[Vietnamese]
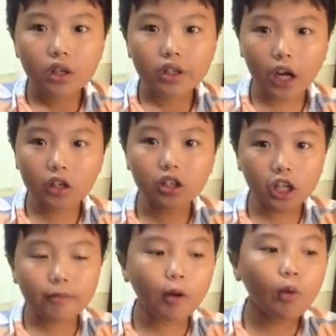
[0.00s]
nhận được
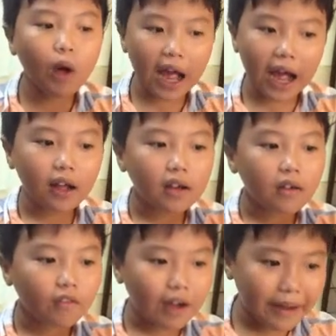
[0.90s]
cái món quà
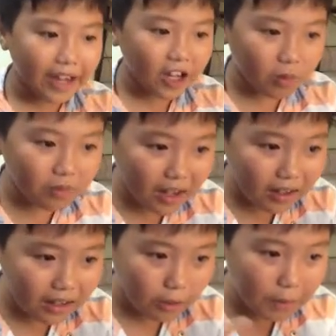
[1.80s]
và bạn này cũng rất
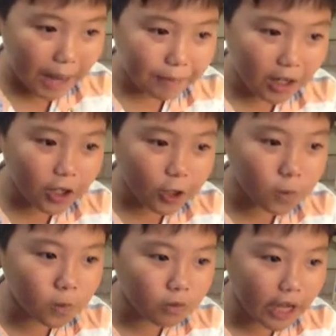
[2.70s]
cũng làm rất là
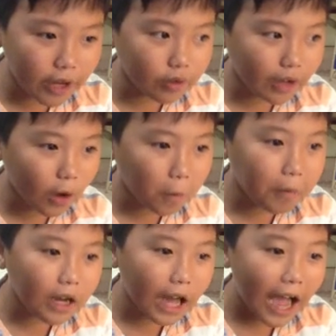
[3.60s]
đúng theo yêu cầu của
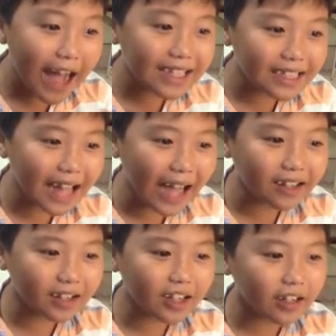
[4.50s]
mình là hashtag
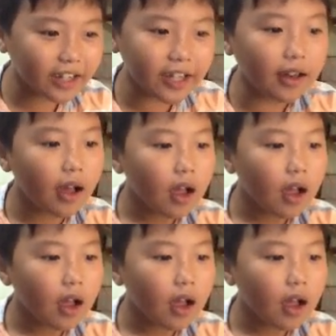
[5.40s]
Gatana Kid